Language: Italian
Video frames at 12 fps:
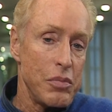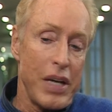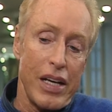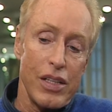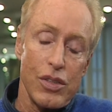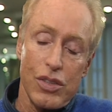
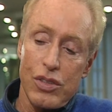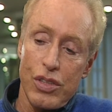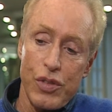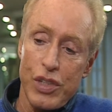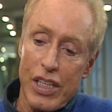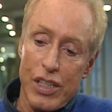Ah, è un
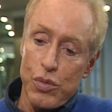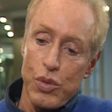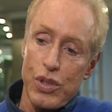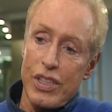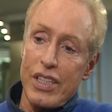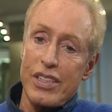significato
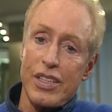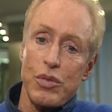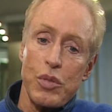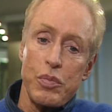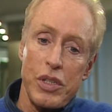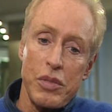
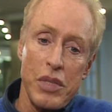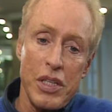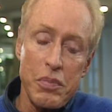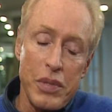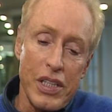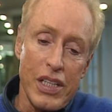moltissimo per
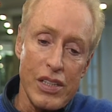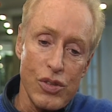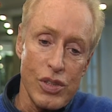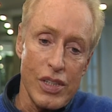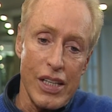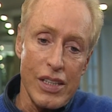me perché
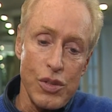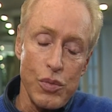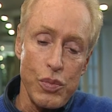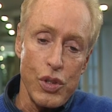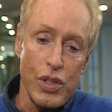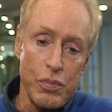sono stati
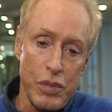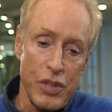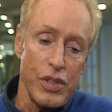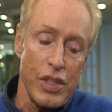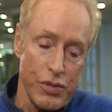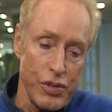un po'
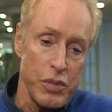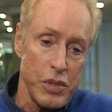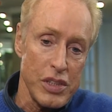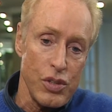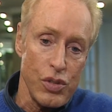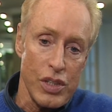
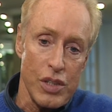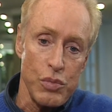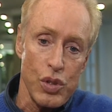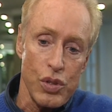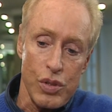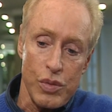l'affermazione del
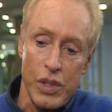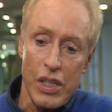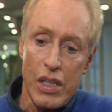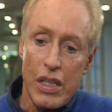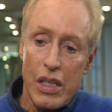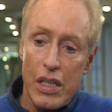mio nome.
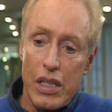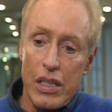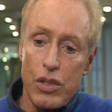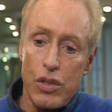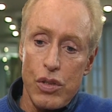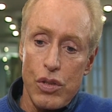
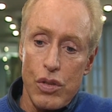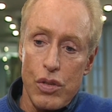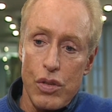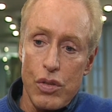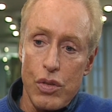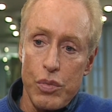Io
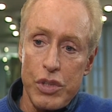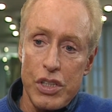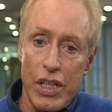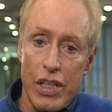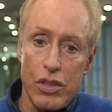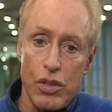ho
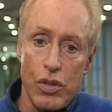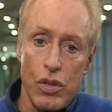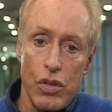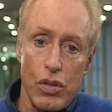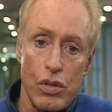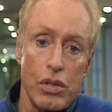
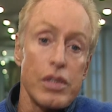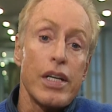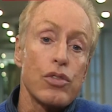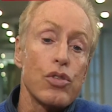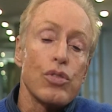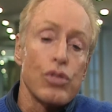cominciato,
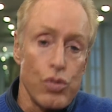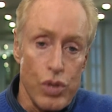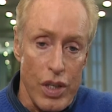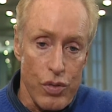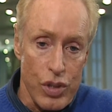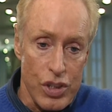intanto
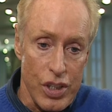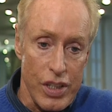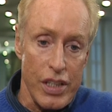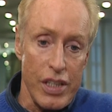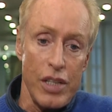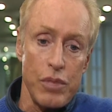studiavo
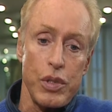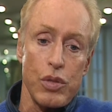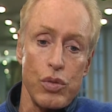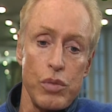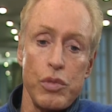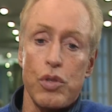ingegneria,
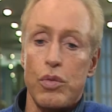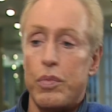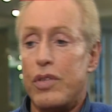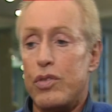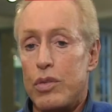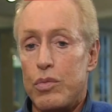per cui mi
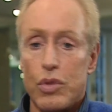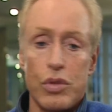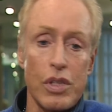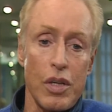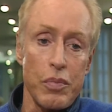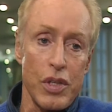occupavo di
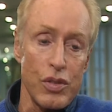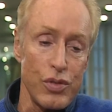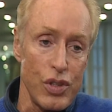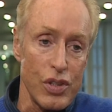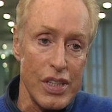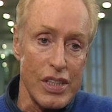musica,
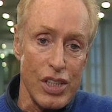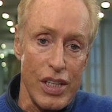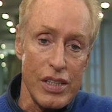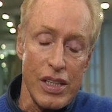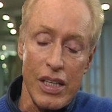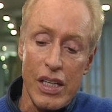pianoforte,
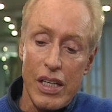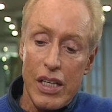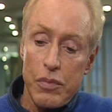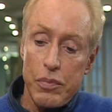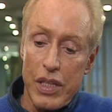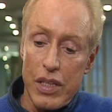eccetera,
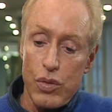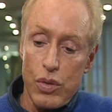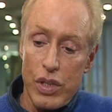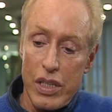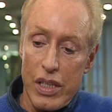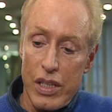per
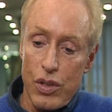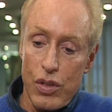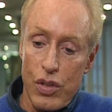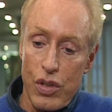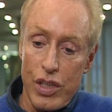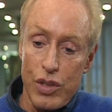cui
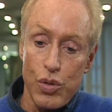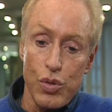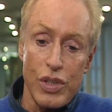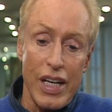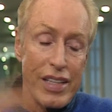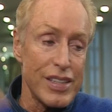ero in
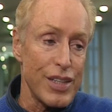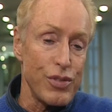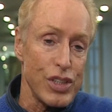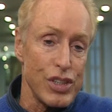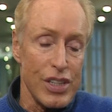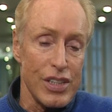tutt'altre
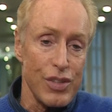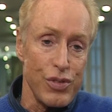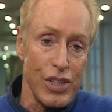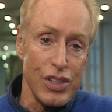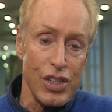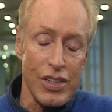faccende
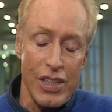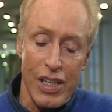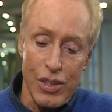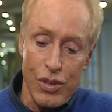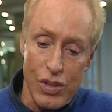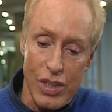
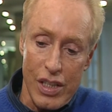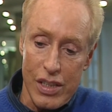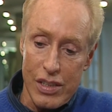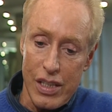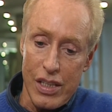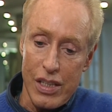affaccendato
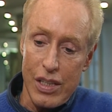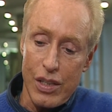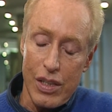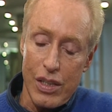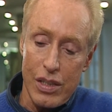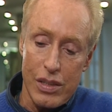da,
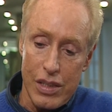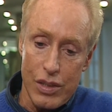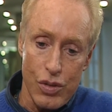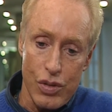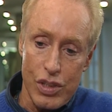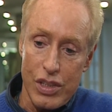da, da
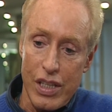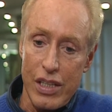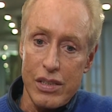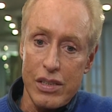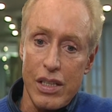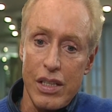
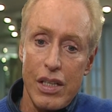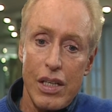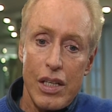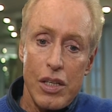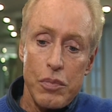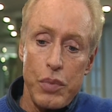adolescente.
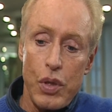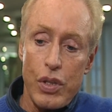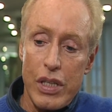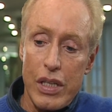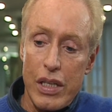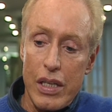
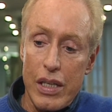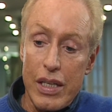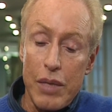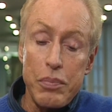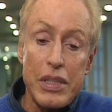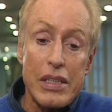Poi è
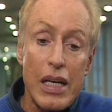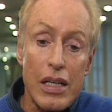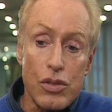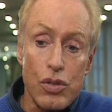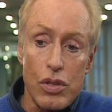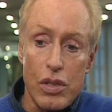
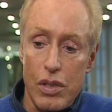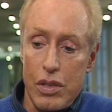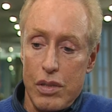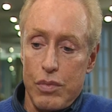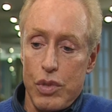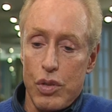capitato
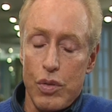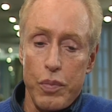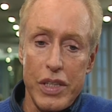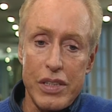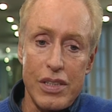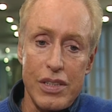che mi
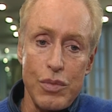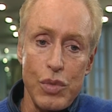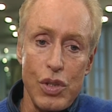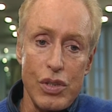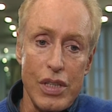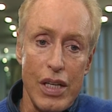occupassi di
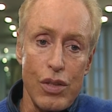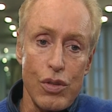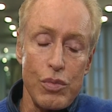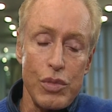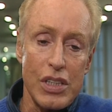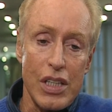moda e ho
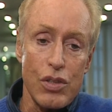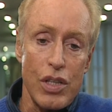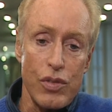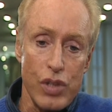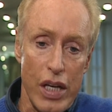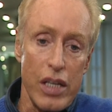cominciato
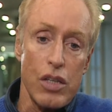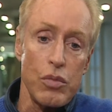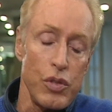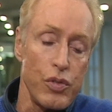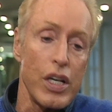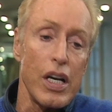a lavorare
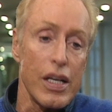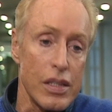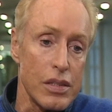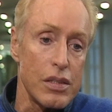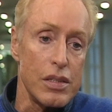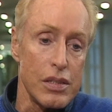come
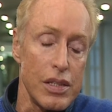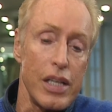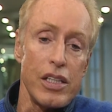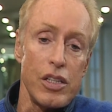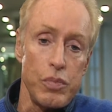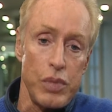freelance
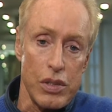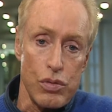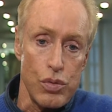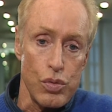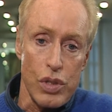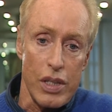designer per
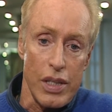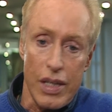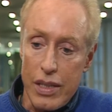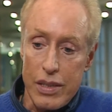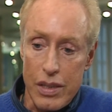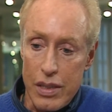tutte le
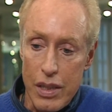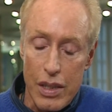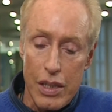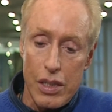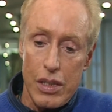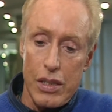case
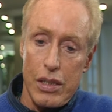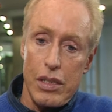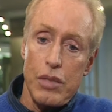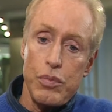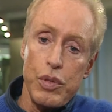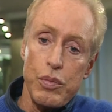
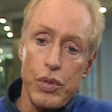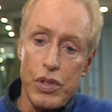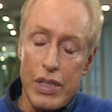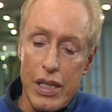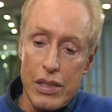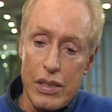eh, più
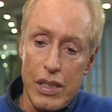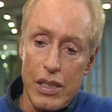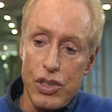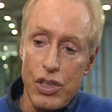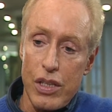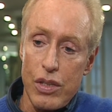importanti
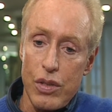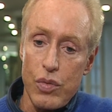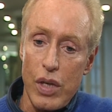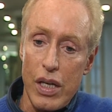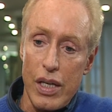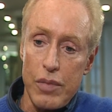che c'erano in
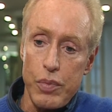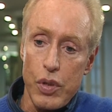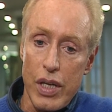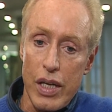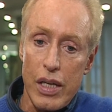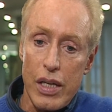
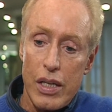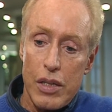quell'epoca